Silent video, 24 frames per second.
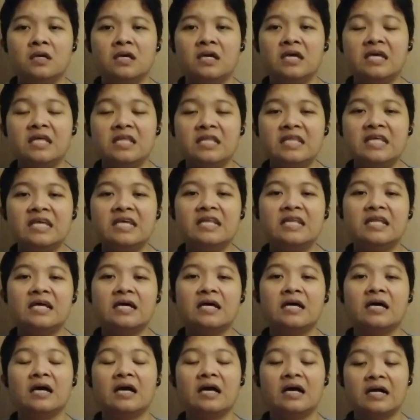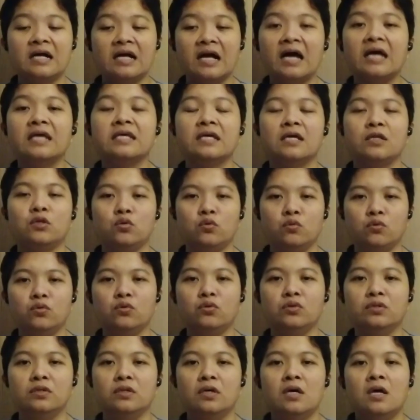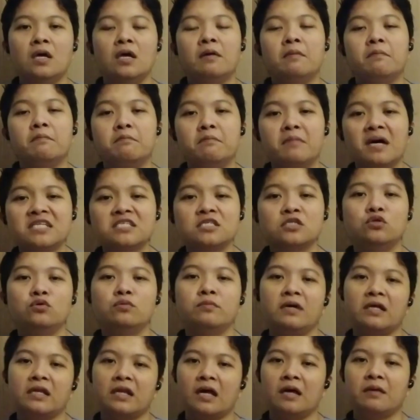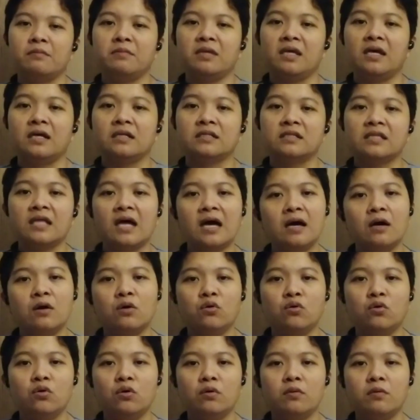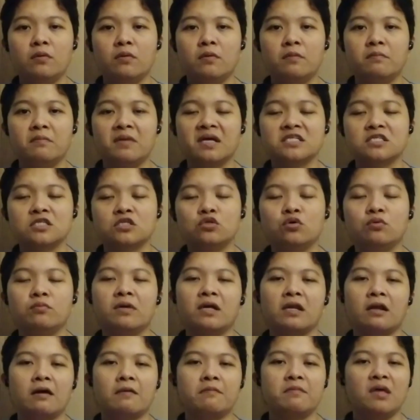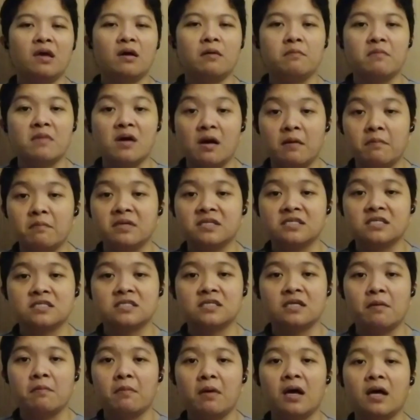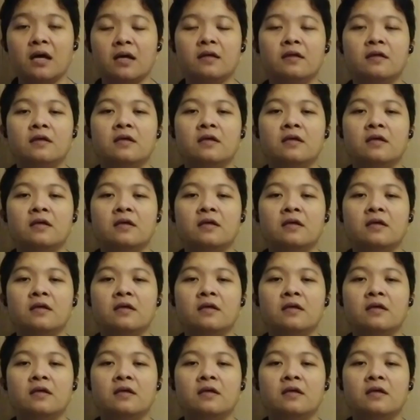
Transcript: hindi na kagaya noon, mas dumarami ang tao, mas dumarami ang mga masasama.